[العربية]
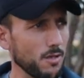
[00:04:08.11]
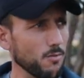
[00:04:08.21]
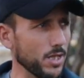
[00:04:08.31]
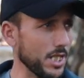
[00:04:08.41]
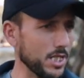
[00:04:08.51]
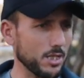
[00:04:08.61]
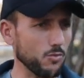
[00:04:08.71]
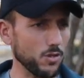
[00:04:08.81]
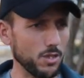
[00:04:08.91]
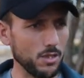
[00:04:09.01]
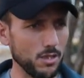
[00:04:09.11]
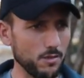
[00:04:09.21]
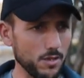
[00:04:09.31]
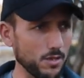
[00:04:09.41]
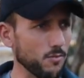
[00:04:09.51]
ما كاينش
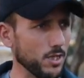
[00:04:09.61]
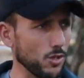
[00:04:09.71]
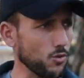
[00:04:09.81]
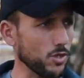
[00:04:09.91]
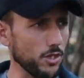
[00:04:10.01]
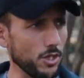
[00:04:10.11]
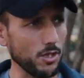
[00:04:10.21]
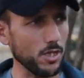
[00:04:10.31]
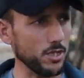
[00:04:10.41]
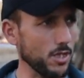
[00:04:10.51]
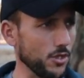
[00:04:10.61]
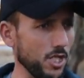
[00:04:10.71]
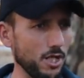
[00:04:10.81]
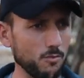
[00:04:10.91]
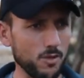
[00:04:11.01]
آه، كيوجد
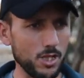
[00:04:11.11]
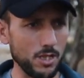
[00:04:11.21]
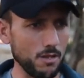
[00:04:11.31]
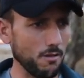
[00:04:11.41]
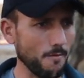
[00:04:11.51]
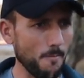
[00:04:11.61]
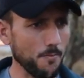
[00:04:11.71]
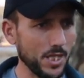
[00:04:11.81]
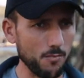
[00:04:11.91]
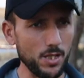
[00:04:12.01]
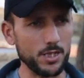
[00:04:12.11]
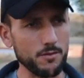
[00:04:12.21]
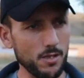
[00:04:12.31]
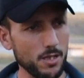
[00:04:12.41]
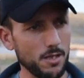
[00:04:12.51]
الظلام في الليل
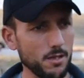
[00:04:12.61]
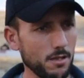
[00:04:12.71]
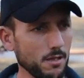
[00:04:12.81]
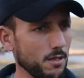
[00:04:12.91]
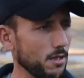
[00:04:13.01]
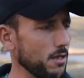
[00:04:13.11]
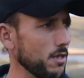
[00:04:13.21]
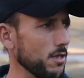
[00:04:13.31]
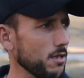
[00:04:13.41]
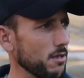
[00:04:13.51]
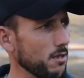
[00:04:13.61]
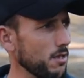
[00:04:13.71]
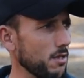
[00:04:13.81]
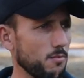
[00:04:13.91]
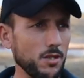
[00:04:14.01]
معصب اللي ما تقدروش آه
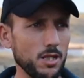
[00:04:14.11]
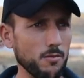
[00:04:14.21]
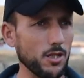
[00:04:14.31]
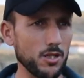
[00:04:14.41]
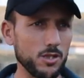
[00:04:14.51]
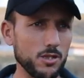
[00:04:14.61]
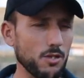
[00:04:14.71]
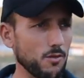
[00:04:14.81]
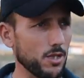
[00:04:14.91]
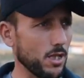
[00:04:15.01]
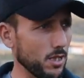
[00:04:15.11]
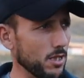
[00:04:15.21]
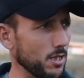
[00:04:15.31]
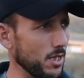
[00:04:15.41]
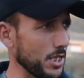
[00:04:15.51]
لا باللي ما يخرجش دابا
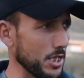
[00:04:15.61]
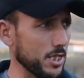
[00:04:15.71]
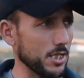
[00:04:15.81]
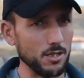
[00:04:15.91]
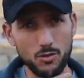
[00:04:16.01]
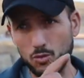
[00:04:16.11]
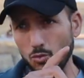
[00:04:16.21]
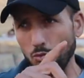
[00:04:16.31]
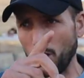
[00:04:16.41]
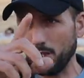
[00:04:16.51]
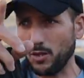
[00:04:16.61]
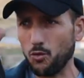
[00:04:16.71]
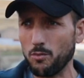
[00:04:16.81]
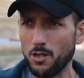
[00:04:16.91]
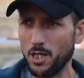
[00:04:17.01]
داك الشتاء خصو الواحد
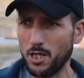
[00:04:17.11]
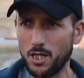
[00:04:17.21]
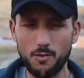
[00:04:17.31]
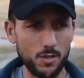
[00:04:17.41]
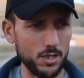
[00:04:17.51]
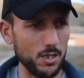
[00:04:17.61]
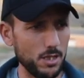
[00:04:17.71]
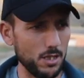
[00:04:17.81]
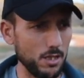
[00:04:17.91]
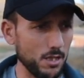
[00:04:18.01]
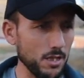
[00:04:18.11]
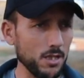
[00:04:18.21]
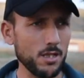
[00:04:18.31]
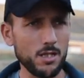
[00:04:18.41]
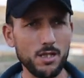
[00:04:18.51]
يهود ملهام عند
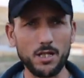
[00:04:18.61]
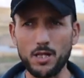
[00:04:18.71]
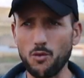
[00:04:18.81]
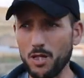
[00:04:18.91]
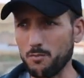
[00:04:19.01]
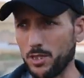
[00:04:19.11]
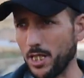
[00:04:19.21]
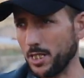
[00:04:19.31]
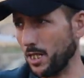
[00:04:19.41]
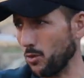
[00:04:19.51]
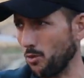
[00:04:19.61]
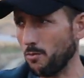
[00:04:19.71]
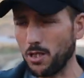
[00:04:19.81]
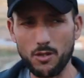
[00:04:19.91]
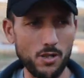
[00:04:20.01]
واحد المدرسه كيدور
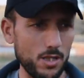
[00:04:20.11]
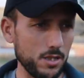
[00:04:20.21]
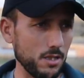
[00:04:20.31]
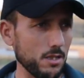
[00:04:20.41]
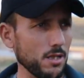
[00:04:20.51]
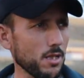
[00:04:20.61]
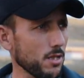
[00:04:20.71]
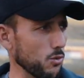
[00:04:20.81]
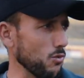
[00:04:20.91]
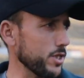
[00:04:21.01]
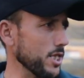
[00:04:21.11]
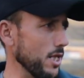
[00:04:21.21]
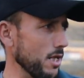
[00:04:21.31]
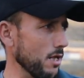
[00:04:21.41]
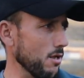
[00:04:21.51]
من واحد ثلث
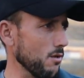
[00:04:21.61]
ساعه